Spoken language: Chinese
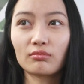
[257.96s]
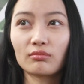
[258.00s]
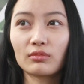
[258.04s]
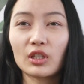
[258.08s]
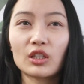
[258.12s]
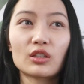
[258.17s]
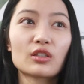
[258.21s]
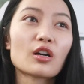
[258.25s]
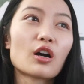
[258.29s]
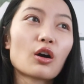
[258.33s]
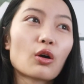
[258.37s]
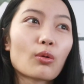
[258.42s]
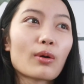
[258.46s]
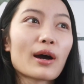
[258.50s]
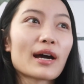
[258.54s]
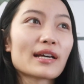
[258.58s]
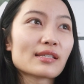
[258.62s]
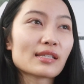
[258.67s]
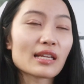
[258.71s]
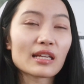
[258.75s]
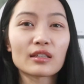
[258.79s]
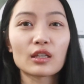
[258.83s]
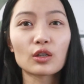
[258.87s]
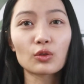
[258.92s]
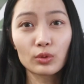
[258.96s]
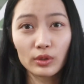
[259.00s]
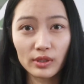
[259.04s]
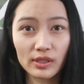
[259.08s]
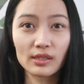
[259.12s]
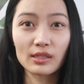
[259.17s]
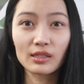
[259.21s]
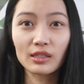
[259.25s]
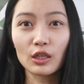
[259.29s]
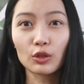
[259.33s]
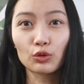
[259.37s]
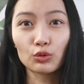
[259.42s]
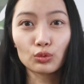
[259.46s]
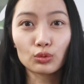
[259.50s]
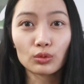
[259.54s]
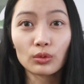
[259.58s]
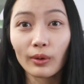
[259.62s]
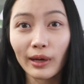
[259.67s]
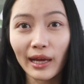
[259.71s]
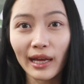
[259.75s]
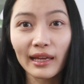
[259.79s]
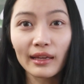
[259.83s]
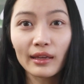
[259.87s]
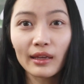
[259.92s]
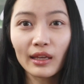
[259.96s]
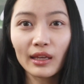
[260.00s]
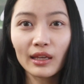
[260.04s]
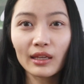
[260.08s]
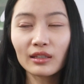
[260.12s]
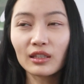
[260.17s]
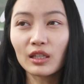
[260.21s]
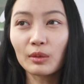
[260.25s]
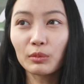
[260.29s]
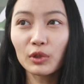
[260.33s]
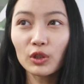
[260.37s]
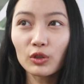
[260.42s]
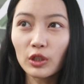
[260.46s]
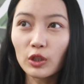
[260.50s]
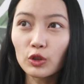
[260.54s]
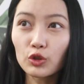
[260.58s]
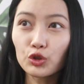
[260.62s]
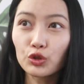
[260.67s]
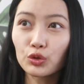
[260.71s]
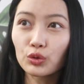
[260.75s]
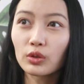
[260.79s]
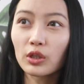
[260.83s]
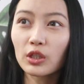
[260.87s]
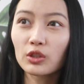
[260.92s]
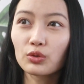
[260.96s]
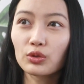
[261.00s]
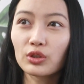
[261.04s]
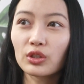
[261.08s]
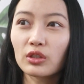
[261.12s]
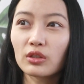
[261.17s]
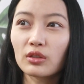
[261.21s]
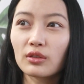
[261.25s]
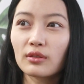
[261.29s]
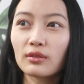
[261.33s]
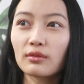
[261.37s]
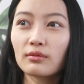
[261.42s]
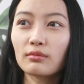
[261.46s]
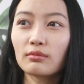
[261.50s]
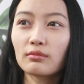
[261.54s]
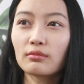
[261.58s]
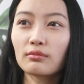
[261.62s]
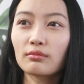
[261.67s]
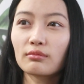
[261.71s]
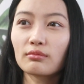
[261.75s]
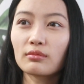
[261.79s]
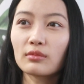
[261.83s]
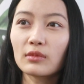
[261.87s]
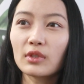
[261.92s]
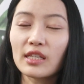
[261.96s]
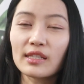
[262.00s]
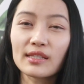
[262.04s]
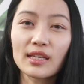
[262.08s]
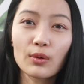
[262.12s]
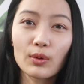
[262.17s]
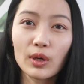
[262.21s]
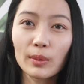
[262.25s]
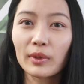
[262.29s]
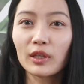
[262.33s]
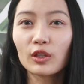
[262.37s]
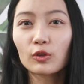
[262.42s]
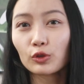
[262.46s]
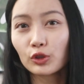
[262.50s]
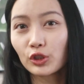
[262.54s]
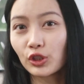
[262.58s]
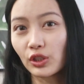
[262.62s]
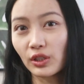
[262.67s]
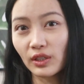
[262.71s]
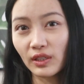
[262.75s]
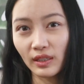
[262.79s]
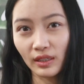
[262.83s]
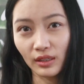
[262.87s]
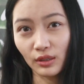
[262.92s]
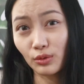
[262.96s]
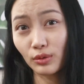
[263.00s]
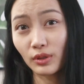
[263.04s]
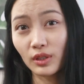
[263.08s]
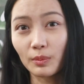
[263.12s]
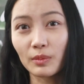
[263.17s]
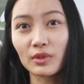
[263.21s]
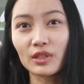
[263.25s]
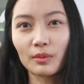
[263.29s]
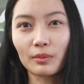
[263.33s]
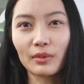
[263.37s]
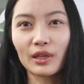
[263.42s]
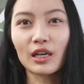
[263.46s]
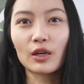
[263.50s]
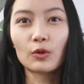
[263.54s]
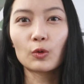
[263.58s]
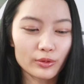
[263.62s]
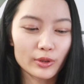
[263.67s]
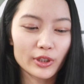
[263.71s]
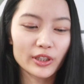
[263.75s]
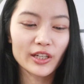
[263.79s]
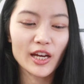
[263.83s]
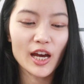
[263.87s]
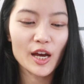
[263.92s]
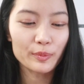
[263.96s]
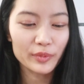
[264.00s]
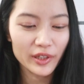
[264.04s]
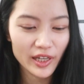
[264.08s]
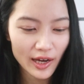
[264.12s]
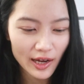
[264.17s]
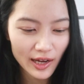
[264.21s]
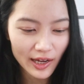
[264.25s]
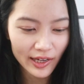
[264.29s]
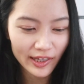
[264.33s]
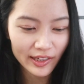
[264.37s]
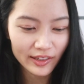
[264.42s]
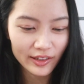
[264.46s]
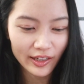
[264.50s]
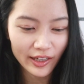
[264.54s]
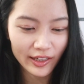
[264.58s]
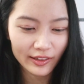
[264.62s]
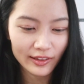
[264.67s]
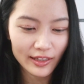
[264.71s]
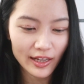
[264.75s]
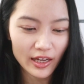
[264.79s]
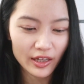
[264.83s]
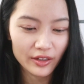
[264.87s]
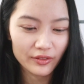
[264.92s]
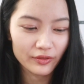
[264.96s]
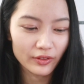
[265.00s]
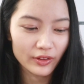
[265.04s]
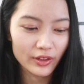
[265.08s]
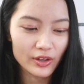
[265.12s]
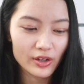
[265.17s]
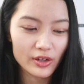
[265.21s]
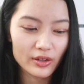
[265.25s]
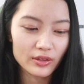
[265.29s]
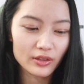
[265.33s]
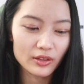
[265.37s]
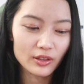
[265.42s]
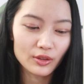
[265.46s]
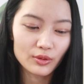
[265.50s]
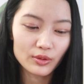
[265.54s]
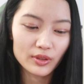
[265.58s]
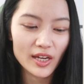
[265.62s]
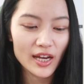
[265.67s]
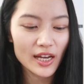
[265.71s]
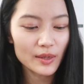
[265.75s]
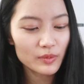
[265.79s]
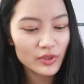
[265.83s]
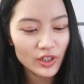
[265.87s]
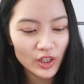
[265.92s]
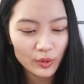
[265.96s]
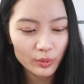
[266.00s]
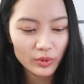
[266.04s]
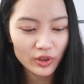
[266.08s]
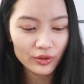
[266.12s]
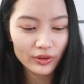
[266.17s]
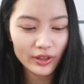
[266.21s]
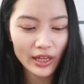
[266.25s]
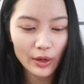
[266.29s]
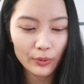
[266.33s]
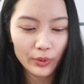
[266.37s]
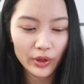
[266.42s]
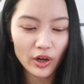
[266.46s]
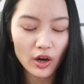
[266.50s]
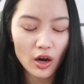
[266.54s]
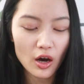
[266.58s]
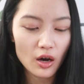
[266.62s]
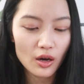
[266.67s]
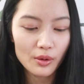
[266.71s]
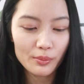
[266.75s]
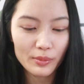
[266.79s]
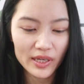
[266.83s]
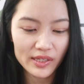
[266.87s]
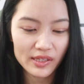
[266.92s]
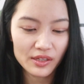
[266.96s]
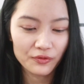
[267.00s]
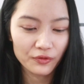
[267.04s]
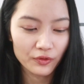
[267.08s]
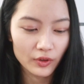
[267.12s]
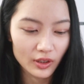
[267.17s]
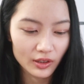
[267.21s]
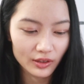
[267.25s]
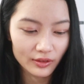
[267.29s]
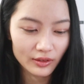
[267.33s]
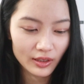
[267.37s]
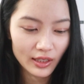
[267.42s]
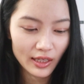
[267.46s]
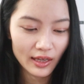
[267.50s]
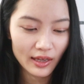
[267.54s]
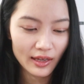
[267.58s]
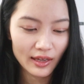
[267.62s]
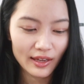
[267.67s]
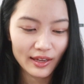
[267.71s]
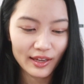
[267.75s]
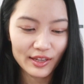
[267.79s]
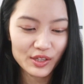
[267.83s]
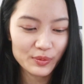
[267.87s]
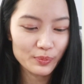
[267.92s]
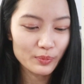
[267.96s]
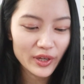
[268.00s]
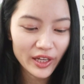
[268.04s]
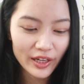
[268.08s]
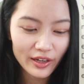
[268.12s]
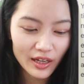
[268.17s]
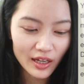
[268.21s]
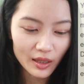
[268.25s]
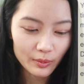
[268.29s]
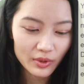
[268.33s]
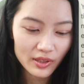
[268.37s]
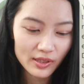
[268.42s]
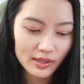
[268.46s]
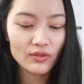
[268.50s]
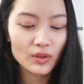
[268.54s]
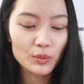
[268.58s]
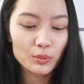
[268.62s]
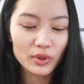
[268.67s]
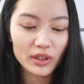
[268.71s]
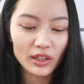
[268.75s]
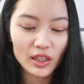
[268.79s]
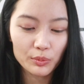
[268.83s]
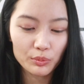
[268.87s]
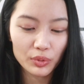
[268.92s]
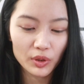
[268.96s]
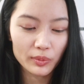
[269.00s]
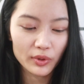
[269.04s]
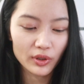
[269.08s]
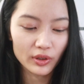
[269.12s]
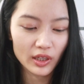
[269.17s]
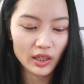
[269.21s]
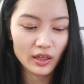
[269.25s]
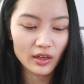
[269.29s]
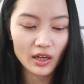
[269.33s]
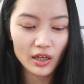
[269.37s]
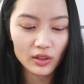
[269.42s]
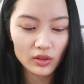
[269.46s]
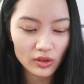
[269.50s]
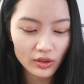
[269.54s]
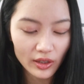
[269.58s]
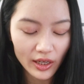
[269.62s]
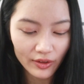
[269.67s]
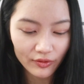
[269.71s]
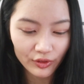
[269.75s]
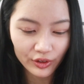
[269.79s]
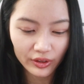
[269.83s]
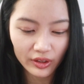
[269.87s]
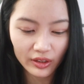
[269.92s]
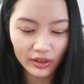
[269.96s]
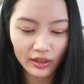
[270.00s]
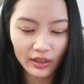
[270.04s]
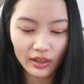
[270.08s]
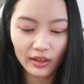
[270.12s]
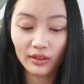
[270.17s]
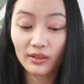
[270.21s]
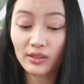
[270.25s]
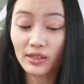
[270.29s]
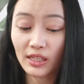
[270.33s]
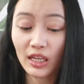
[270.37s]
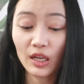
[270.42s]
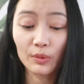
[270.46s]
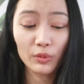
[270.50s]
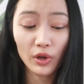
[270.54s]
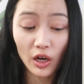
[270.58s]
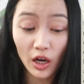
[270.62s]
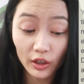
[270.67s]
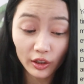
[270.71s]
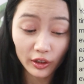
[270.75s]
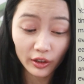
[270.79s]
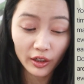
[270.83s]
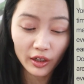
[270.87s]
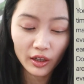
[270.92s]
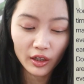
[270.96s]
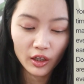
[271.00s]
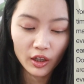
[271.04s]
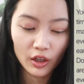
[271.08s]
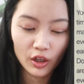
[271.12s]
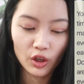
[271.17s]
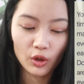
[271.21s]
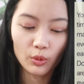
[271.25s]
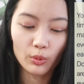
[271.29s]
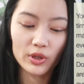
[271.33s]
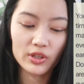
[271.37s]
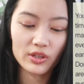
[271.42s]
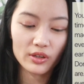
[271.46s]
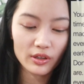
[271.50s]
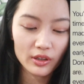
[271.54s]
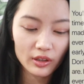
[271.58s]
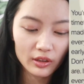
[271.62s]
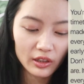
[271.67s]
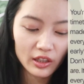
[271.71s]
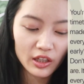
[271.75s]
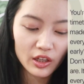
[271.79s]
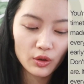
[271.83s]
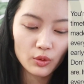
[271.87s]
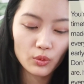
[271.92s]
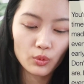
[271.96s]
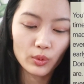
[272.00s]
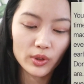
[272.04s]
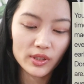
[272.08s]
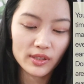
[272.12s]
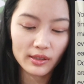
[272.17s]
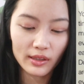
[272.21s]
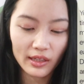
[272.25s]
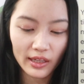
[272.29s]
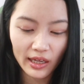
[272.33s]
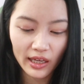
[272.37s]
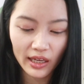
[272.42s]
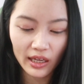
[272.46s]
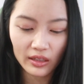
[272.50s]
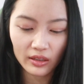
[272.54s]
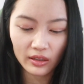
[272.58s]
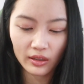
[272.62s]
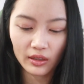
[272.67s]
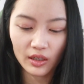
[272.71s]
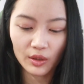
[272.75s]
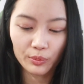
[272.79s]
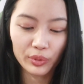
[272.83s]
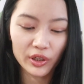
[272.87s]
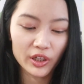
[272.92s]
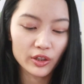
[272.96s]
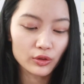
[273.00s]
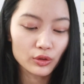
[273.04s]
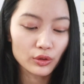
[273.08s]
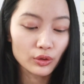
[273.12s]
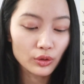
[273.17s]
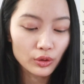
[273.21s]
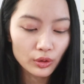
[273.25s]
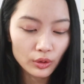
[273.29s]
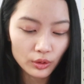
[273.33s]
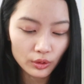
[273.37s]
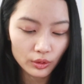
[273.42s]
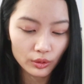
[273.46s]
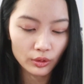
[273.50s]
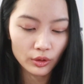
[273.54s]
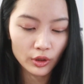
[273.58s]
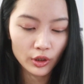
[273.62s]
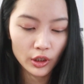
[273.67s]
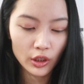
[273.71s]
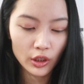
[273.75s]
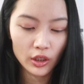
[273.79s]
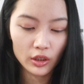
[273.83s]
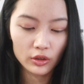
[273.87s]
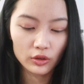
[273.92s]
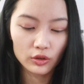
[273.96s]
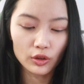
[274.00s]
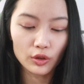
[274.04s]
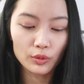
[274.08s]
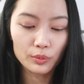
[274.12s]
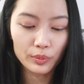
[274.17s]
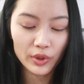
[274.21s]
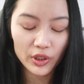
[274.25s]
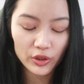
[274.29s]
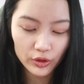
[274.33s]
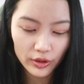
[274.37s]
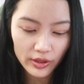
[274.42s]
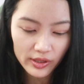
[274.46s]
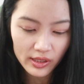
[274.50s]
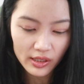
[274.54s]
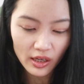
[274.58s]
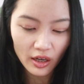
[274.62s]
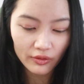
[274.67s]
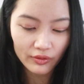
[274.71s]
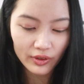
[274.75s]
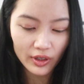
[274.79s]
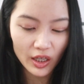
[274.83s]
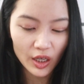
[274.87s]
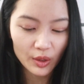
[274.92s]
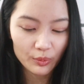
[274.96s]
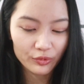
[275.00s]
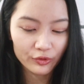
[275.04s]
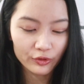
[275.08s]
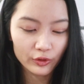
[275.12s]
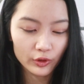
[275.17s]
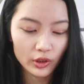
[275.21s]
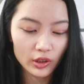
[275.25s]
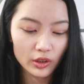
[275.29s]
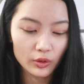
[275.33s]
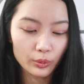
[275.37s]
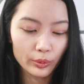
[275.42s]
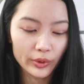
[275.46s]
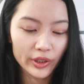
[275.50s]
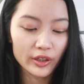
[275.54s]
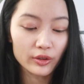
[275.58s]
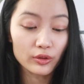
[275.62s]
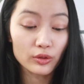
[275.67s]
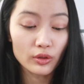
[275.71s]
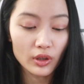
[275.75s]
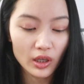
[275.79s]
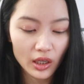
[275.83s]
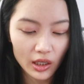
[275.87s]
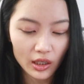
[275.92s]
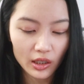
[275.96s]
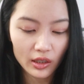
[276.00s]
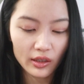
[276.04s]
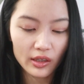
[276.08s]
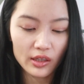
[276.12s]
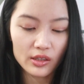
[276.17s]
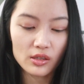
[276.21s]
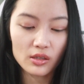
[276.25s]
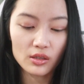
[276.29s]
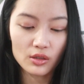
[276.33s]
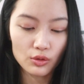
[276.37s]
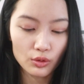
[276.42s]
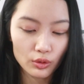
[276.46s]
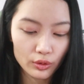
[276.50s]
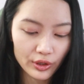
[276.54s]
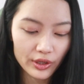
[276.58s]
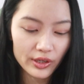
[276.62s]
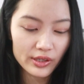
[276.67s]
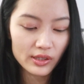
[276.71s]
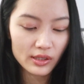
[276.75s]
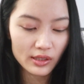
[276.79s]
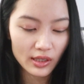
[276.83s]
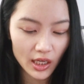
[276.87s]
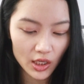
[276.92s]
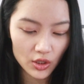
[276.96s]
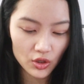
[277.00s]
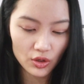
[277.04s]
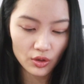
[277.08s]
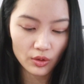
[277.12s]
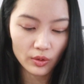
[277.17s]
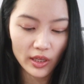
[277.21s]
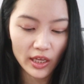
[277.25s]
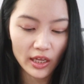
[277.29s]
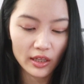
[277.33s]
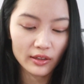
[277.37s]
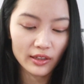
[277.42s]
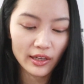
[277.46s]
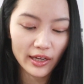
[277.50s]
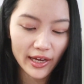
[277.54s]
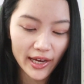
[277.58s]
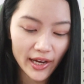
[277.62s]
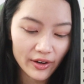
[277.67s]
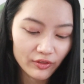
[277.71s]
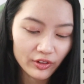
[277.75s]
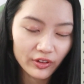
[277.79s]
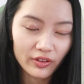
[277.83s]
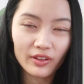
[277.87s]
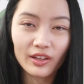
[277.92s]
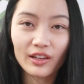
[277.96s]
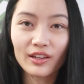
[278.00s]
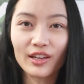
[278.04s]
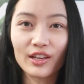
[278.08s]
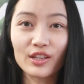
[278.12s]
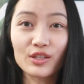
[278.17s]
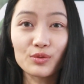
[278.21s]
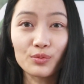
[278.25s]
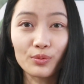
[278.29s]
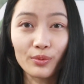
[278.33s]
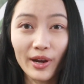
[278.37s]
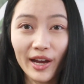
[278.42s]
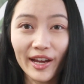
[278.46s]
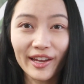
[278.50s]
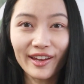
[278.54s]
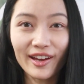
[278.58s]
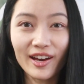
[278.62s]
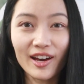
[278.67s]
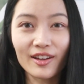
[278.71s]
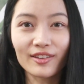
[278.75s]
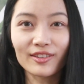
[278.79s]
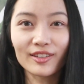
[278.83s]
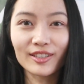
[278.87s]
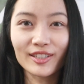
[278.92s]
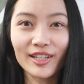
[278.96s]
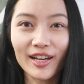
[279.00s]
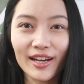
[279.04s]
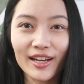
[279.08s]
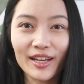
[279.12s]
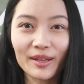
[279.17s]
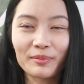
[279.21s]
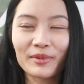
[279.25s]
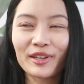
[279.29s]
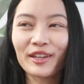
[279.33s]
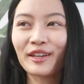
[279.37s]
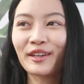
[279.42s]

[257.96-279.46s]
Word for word: 一定要花三年或四年读完，也没有人说就是你在外面有实习就怎么怎么样。 You are not behind in life. There is no timetable that we all must follow. It's made up. seven billion people cannot do everything in the same order. What's early, what's late, compared to who?Don't beat yourself up for where you are. It's your schedule and everything is right on the time.